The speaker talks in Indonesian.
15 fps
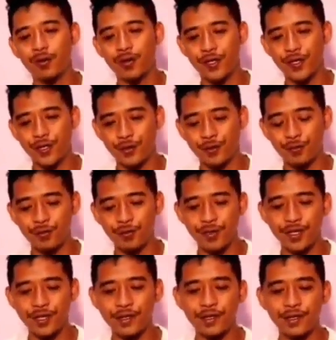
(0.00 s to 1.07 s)
Allah itu
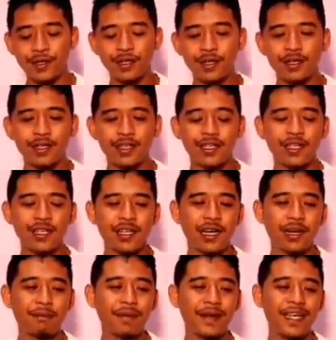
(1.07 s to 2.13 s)
mungkin
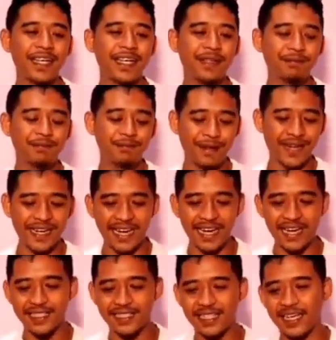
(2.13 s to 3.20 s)
apa ya ini
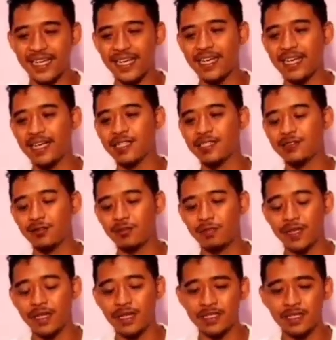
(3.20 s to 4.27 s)
pandangan saya ya
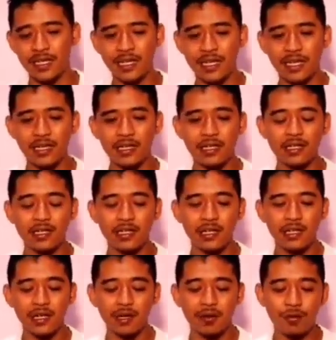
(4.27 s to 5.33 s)
sudut pandang saya
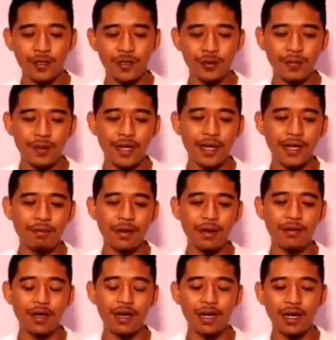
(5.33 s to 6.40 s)
Allah itu berharap
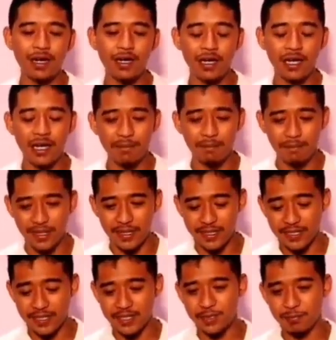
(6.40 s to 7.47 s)
bahwa
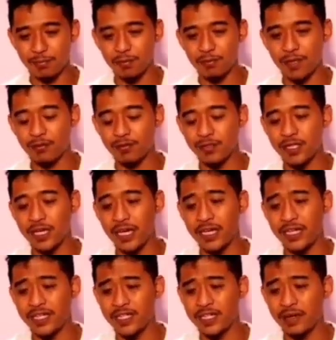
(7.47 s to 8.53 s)
hambanya yang disebut manusia
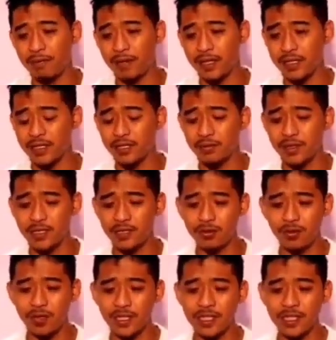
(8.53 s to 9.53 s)
ini tidak berhenti cuma di